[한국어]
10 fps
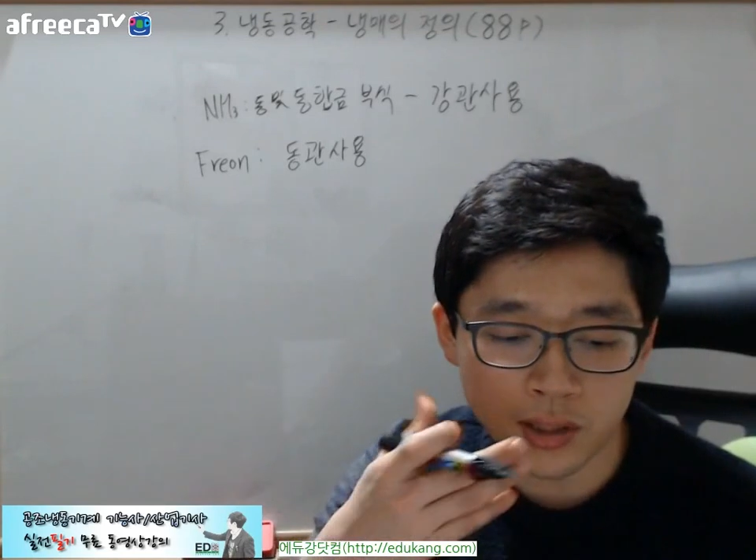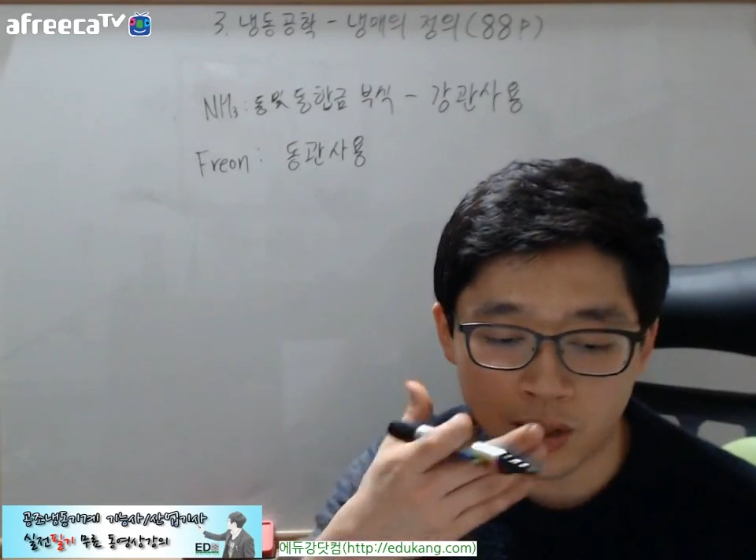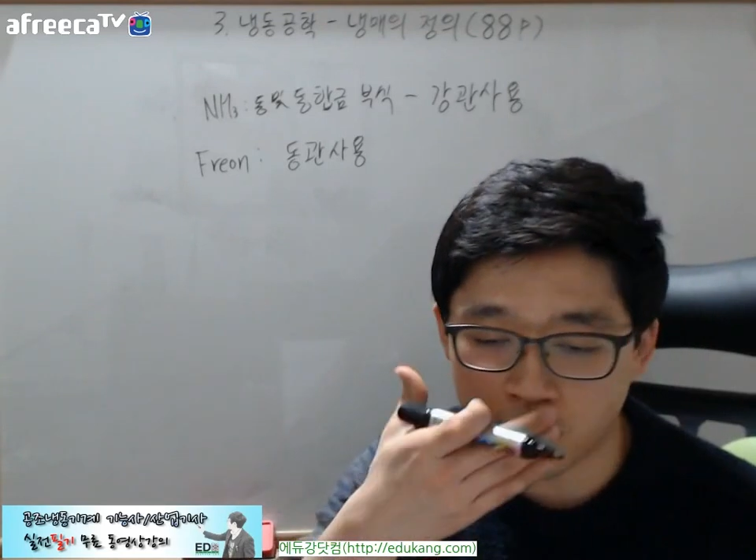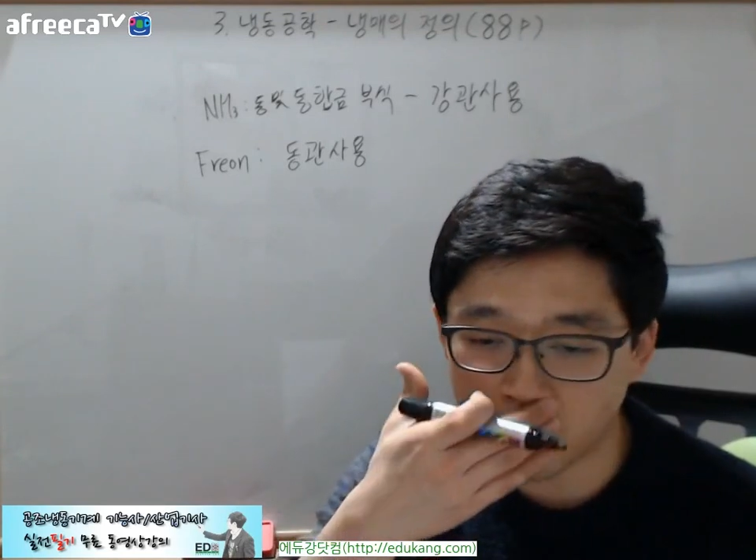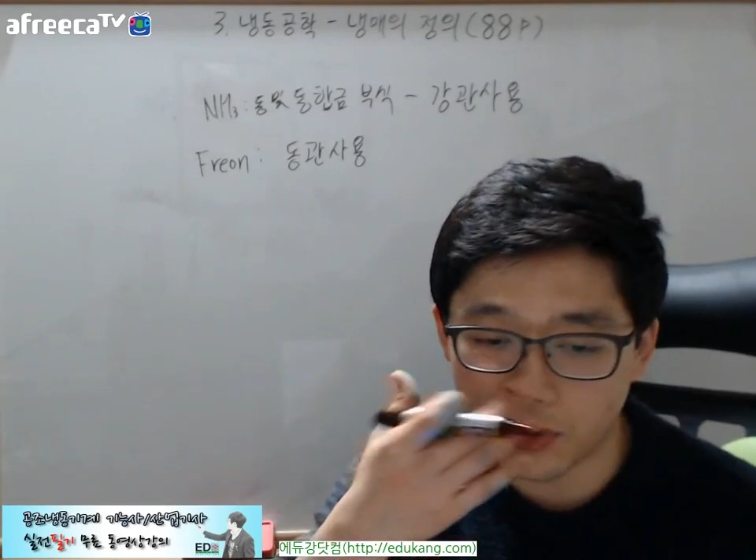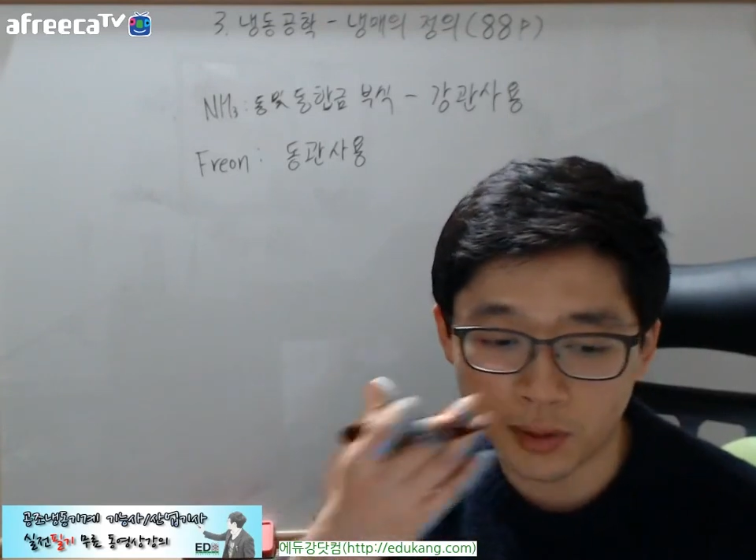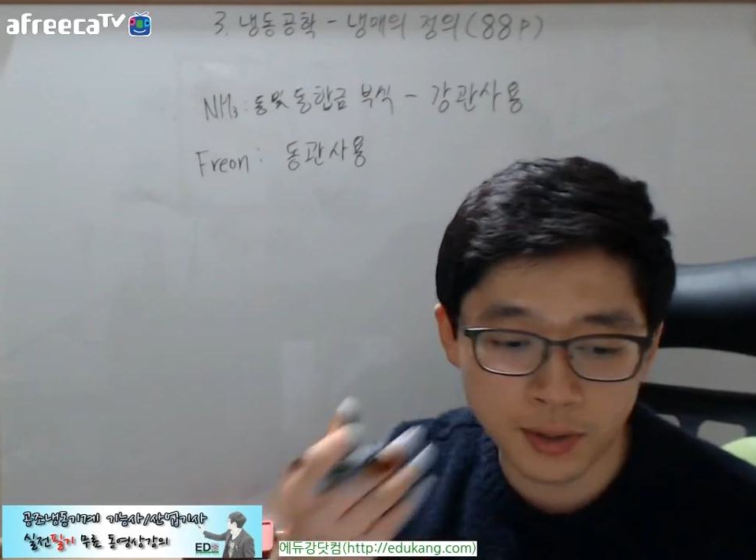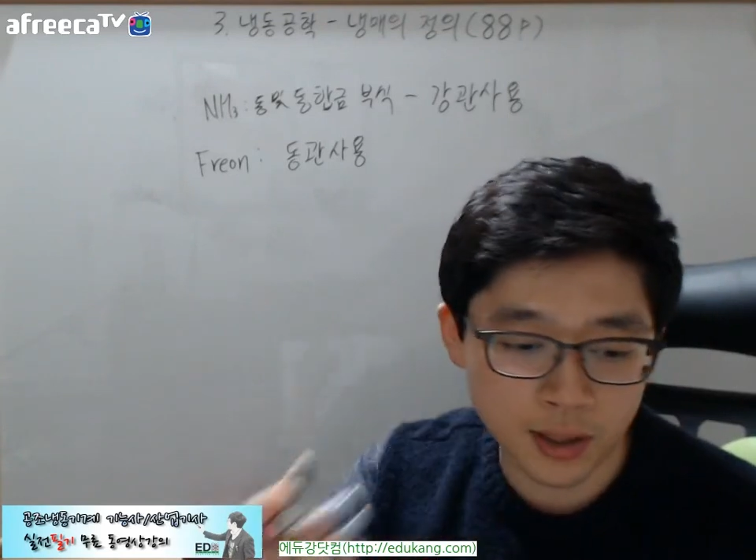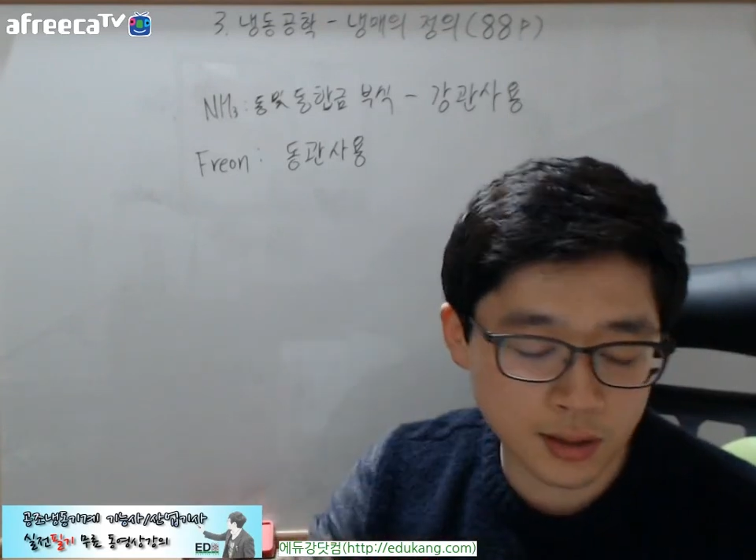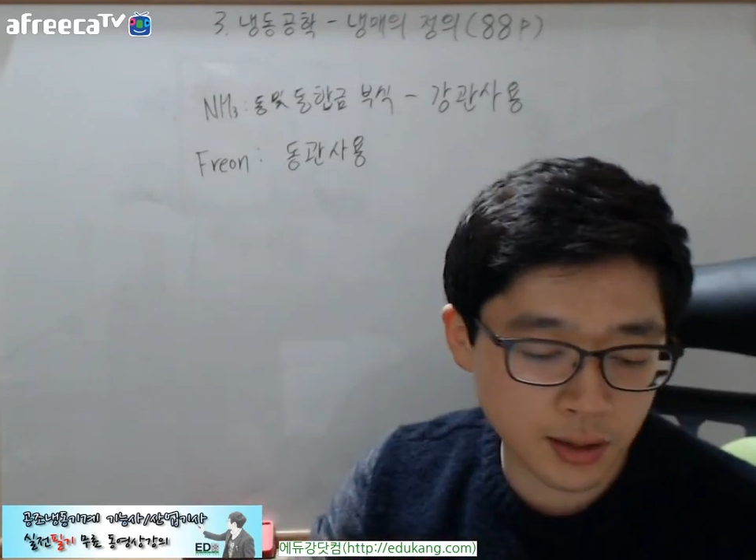않기 때문에
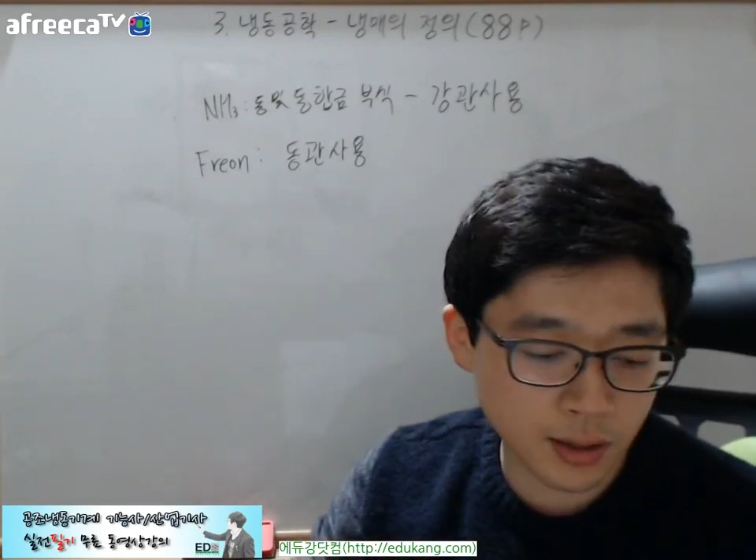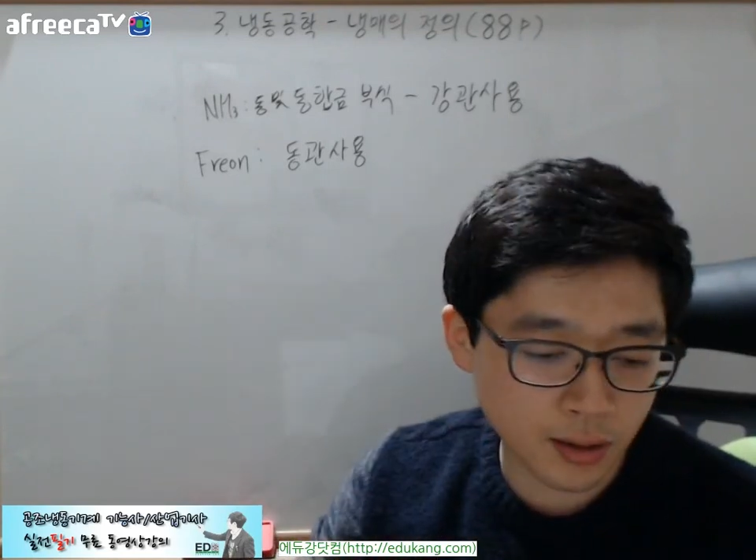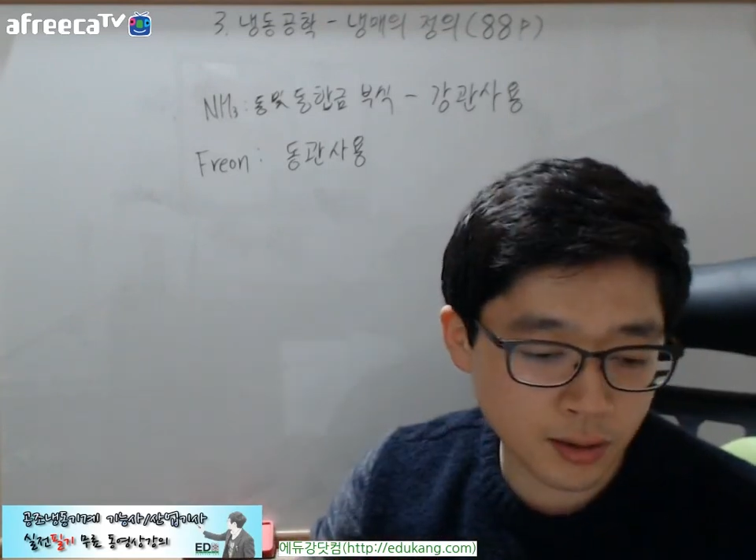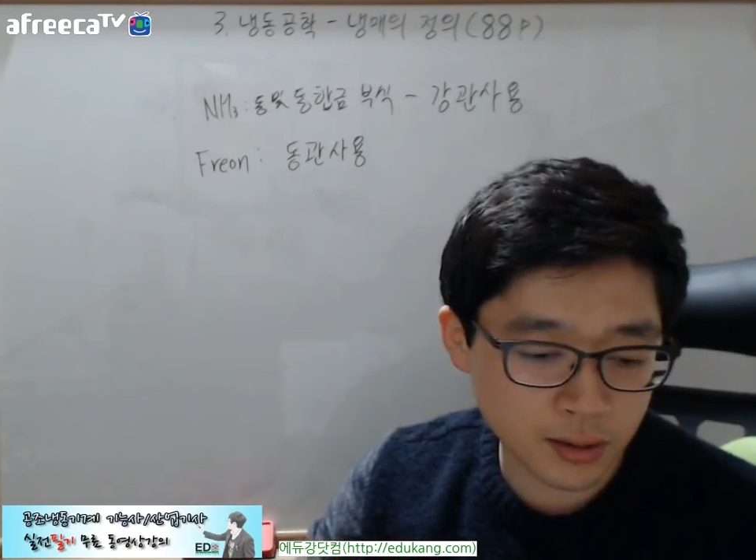넘어가는 거예요.